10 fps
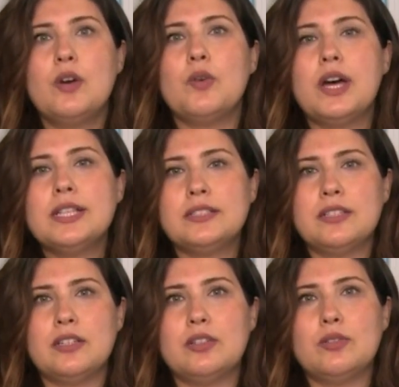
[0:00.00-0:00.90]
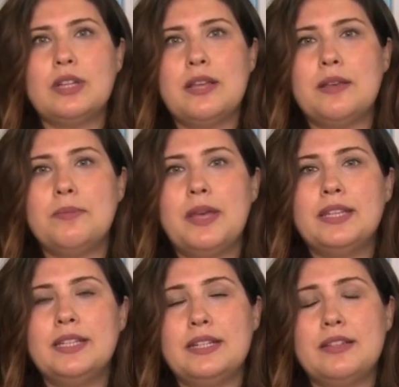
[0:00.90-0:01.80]
وخاصه انه
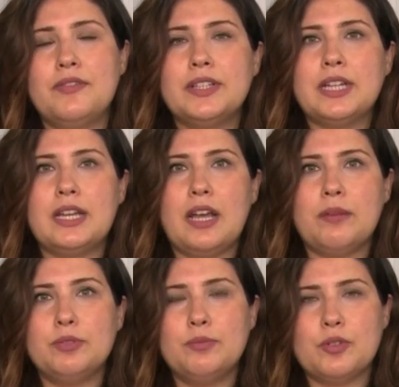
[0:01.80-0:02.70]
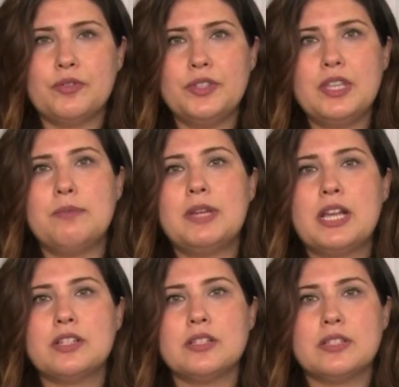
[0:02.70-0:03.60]
بهذه الفتره اللي عم نمرق فيها
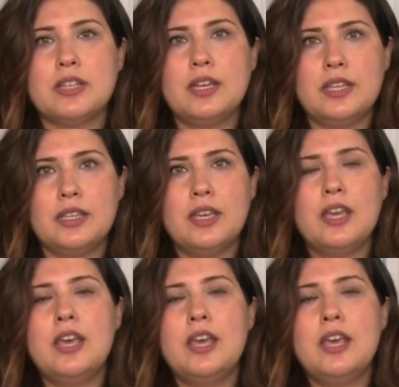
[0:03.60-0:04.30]
بالحجر الصحي